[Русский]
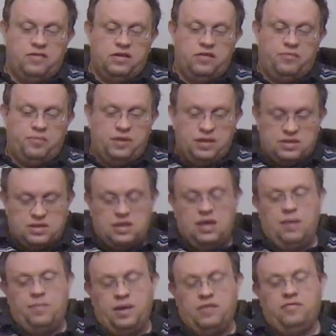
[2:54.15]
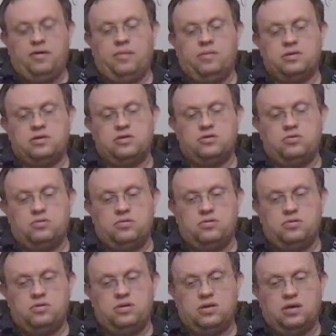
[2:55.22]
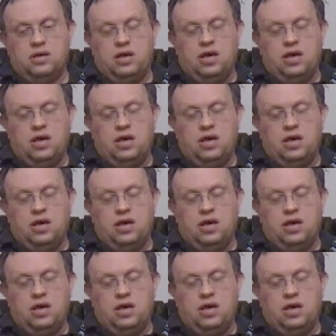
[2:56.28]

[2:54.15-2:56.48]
видов птиц и опять фермерский зонтик.